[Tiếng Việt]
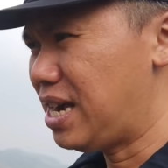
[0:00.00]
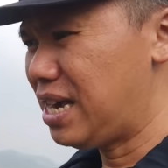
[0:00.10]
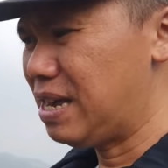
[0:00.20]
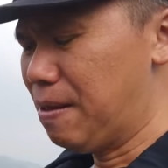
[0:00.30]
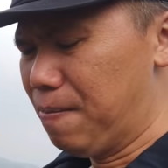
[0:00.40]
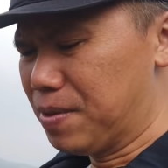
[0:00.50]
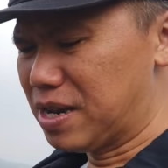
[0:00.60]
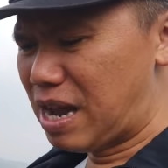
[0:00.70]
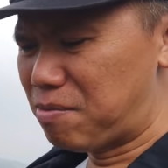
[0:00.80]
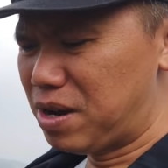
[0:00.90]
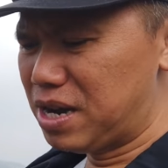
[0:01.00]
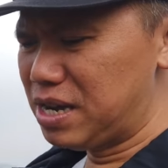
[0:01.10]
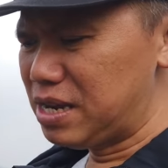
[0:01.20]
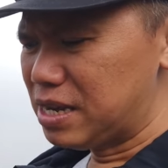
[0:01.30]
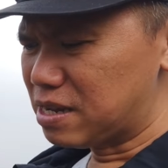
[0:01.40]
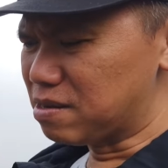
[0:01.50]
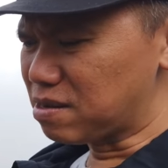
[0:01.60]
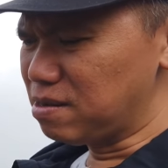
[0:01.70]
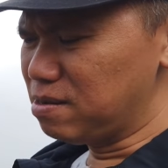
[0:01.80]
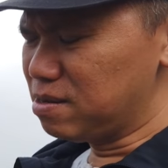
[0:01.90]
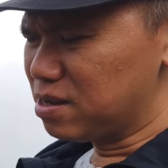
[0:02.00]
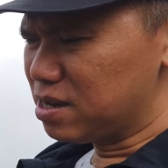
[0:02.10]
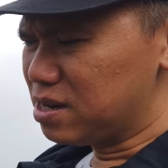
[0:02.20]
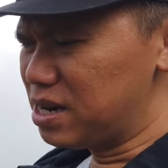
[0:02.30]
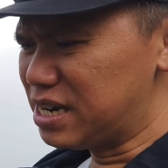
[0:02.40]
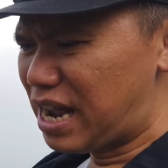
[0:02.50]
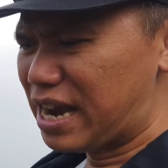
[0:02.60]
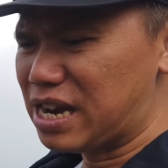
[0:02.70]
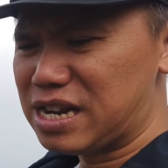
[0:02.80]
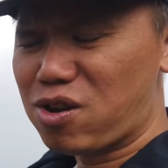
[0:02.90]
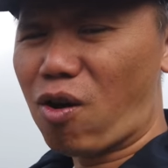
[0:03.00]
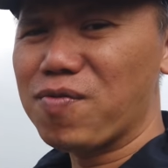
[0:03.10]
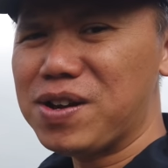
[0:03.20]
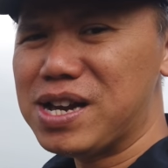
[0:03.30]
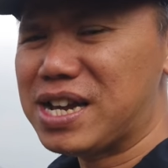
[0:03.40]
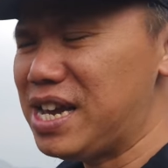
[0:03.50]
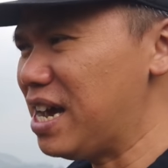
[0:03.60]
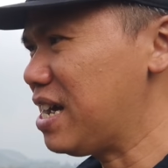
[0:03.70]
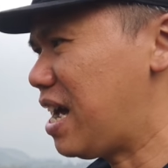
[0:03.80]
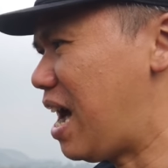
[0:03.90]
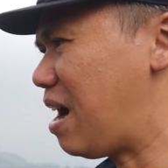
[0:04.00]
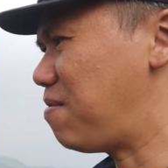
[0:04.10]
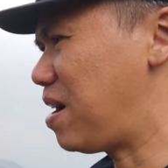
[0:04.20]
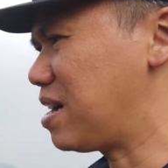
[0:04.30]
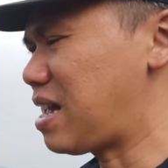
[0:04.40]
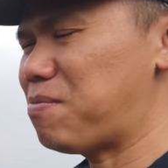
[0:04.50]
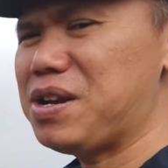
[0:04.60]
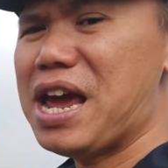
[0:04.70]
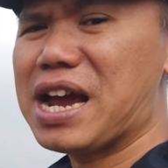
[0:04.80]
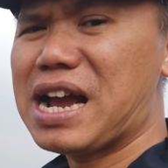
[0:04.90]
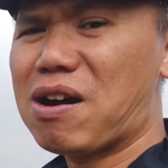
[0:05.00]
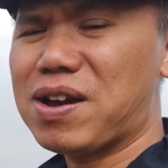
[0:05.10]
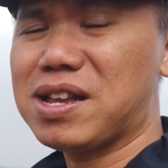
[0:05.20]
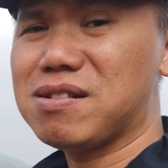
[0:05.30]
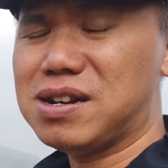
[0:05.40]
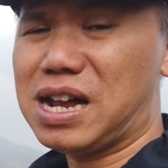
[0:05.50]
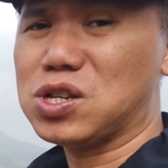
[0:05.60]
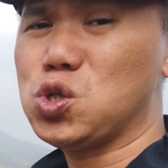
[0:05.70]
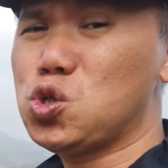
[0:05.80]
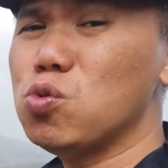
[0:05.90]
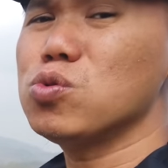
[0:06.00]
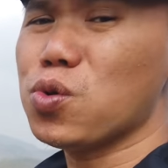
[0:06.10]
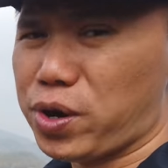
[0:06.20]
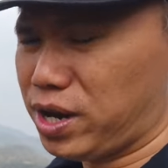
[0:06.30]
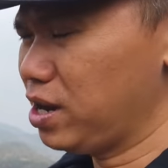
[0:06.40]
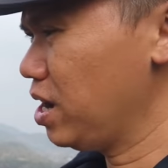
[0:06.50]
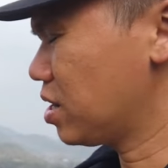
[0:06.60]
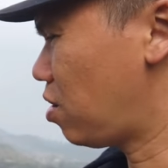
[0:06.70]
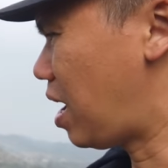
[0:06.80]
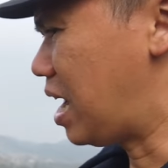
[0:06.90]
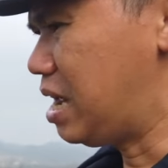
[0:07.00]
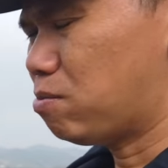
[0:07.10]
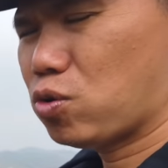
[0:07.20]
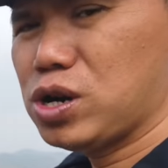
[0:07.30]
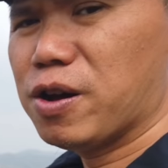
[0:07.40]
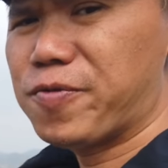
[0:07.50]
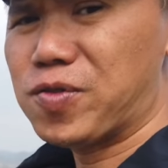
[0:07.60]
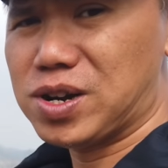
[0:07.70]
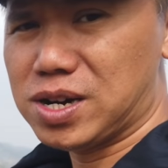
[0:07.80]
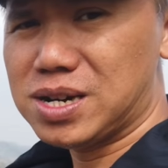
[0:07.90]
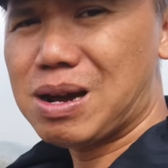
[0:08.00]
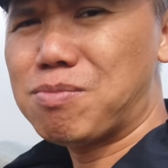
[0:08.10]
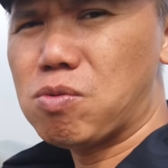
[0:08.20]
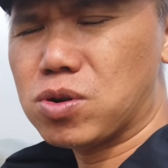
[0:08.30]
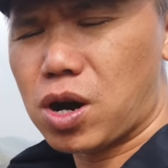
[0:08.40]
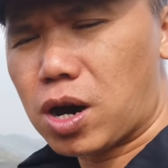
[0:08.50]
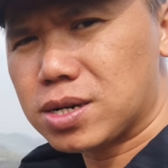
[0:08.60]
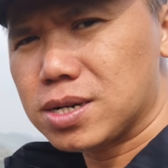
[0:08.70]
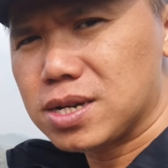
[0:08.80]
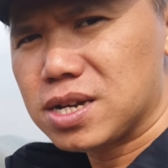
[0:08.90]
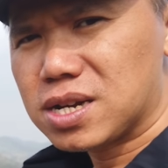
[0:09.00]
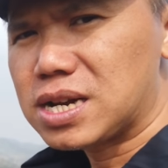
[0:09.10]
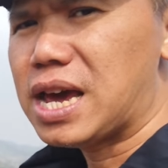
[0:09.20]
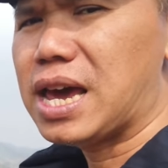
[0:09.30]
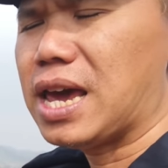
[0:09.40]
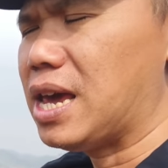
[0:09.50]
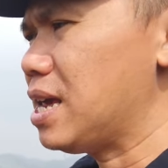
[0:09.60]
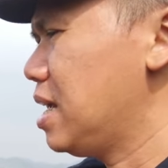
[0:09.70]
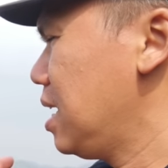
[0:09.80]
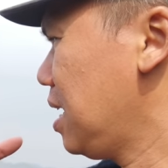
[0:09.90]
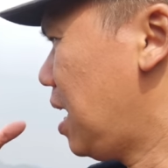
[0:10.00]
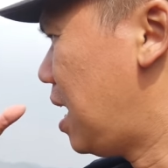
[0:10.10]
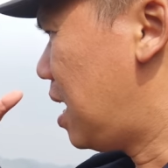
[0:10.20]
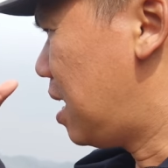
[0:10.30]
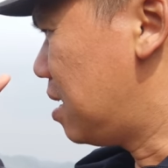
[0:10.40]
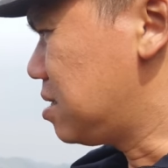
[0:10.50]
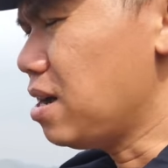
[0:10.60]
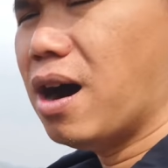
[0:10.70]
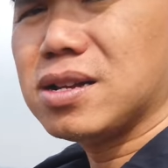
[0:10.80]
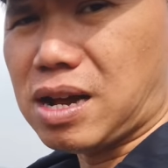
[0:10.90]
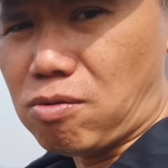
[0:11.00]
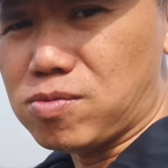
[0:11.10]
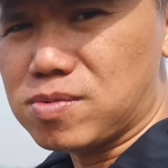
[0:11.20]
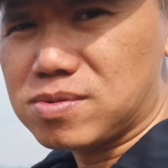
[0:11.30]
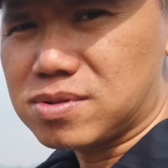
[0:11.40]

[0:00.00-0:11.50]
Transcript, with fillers: thì người ta mới từ từ người này nói với người kia à và người ta mới đề cao cái hình tượng là trung thủy đó là một người phụ nữ đang bồng con để à, chờ chồng